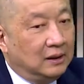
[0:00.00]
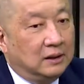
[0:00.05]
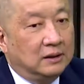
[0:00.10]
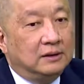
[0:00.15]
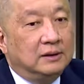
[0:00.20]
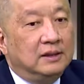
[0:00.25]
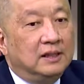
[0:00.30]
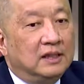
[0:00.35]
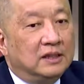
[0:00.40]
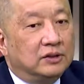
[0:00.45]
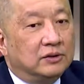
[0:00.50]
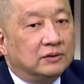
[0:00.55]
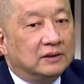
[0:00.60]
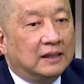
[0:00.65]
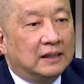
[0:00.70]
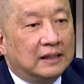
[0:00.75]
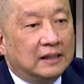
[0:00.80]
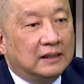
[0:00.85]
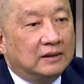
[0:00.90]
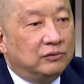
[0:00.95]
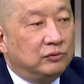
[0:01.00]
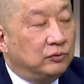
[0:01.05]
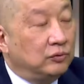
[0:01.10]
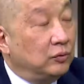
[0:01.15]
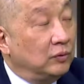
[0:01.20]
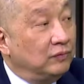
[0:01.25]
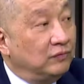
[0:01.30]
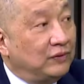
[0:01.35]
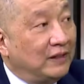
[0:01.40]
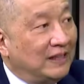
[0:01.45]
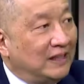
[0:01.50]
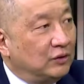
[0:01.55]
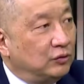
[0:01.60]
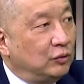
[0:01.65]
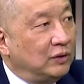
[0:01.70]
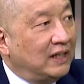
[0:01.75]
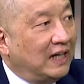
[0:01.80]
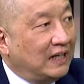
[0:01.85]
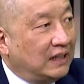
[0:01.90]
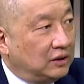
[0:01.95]
可是那个时候大概做犯一个
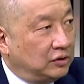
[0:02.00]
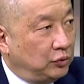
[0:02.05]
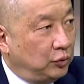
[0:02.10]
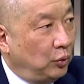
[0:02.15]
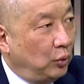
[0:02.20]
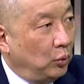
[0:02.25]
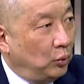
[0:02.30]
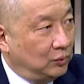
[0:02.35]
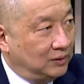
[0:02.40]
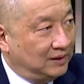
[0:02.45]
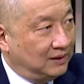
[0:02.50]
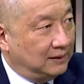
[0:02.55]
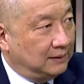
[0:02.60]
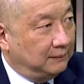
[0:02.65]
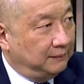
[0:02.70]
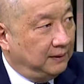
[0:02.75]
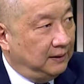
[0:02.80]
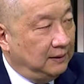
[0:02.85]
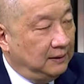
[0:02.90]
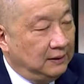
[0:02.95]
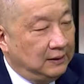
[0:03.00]
最大的错误是什么？